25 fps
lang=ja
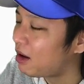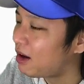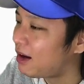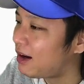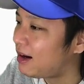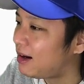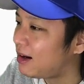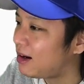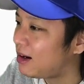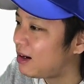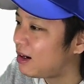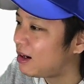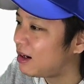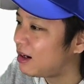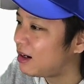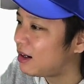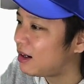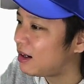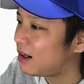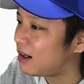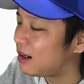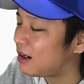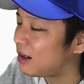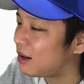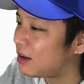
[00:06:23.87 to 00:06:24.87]

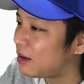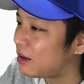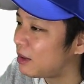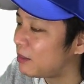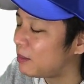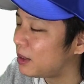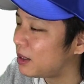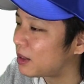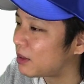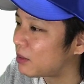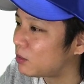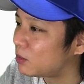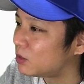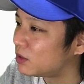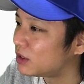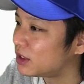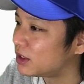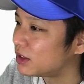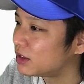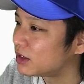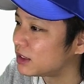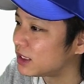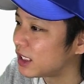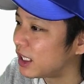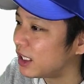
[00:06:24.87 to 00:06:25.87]
えー、まあ、今
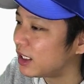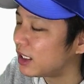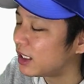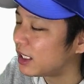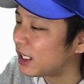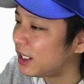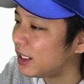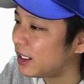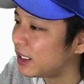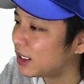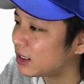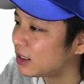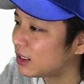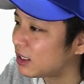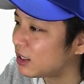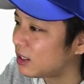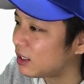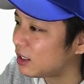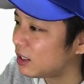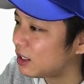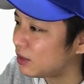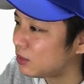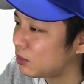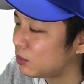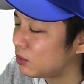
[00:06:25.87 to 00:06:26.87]
シーズン3回やった
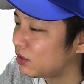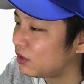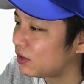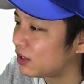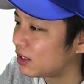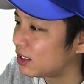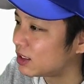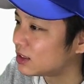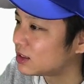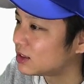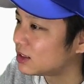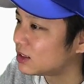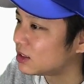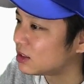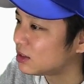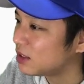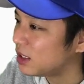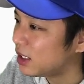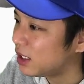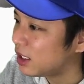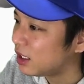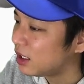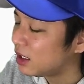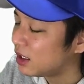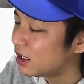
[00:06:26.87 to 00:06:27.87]
中のっていう話です
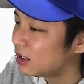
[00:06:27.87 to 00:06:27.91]
ね